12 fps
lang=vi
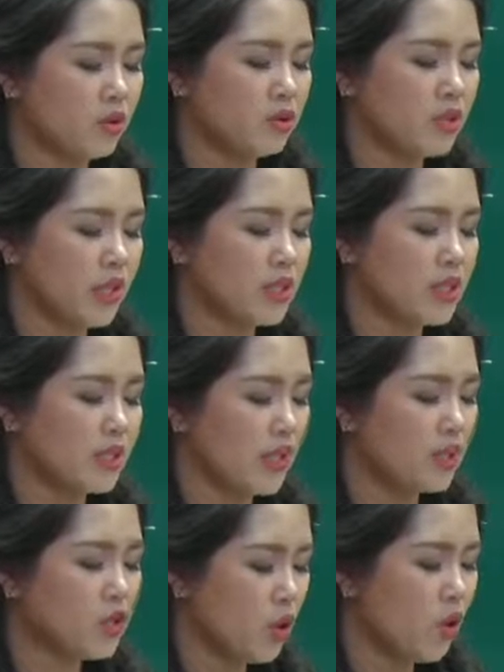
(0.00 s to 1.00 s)
cứ gạch chân
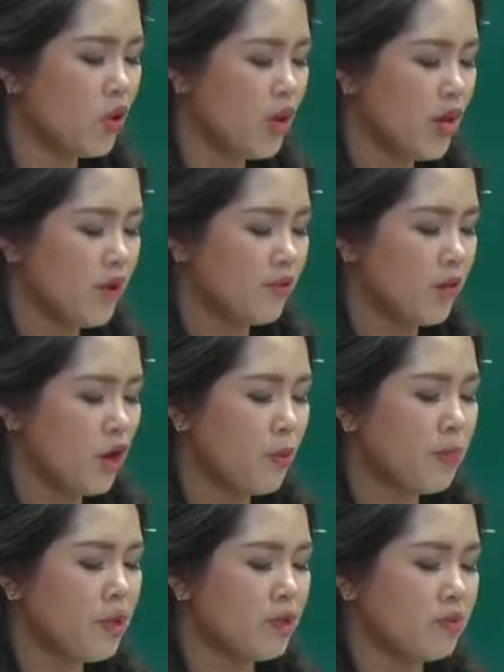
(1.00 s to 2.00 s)
đến chỗ
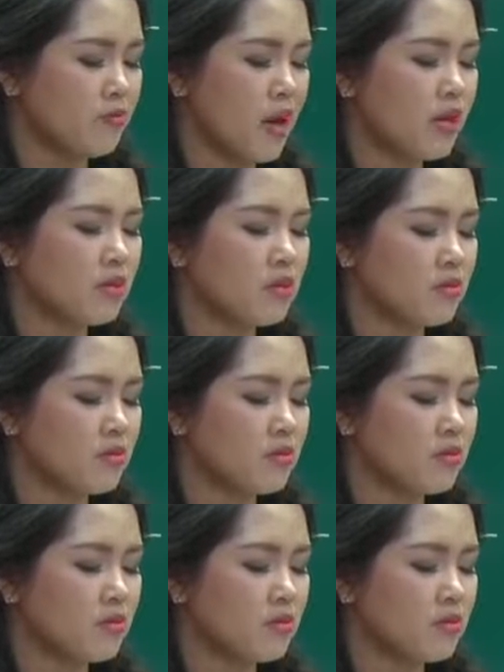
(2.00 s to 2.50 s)
phenomenon mag